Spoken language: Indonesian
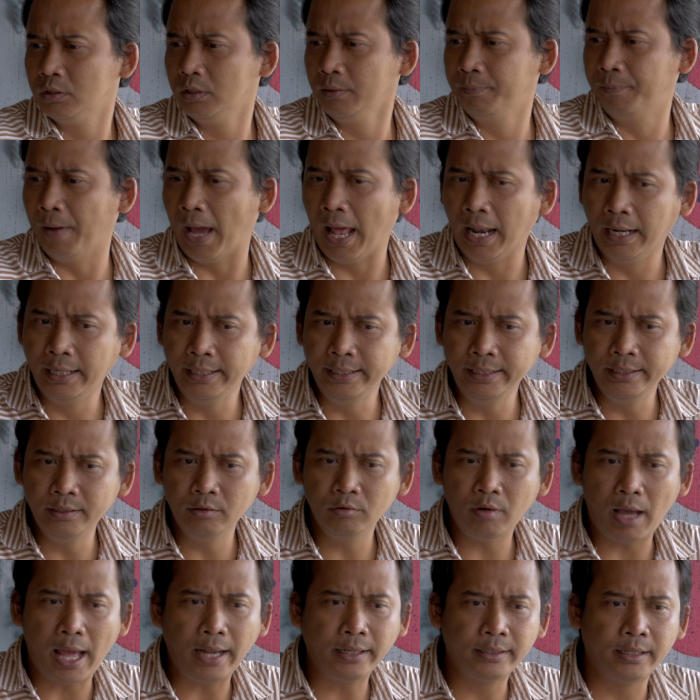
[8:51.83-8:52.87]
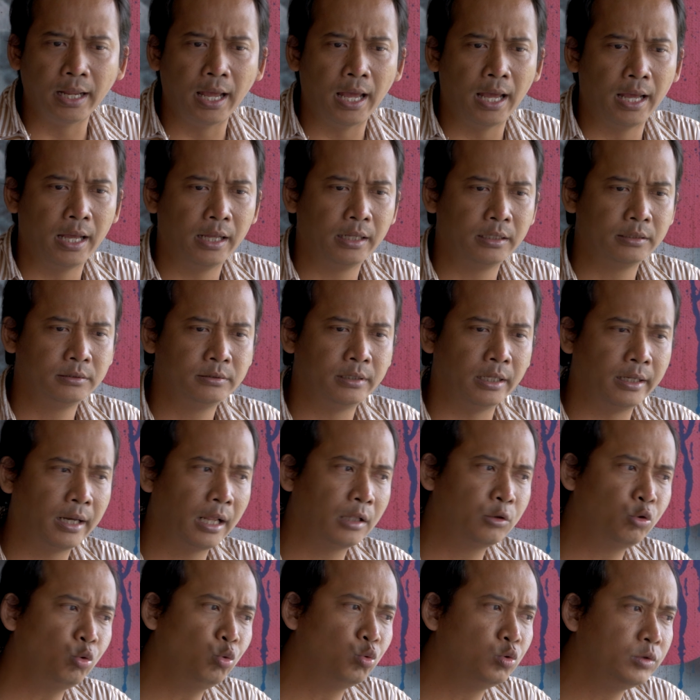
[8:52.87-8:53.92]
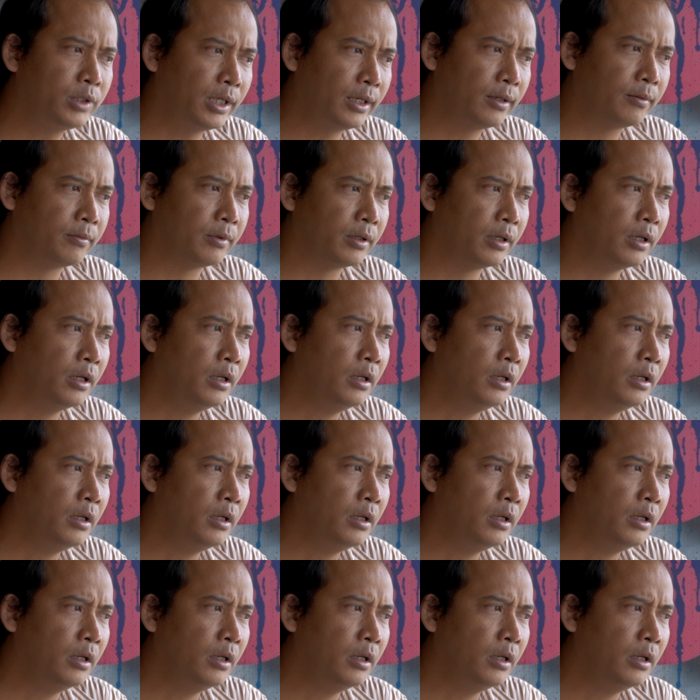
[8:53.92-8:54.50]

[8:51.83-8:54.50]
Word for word: di Bali itu ada daerah Trunyan apa ya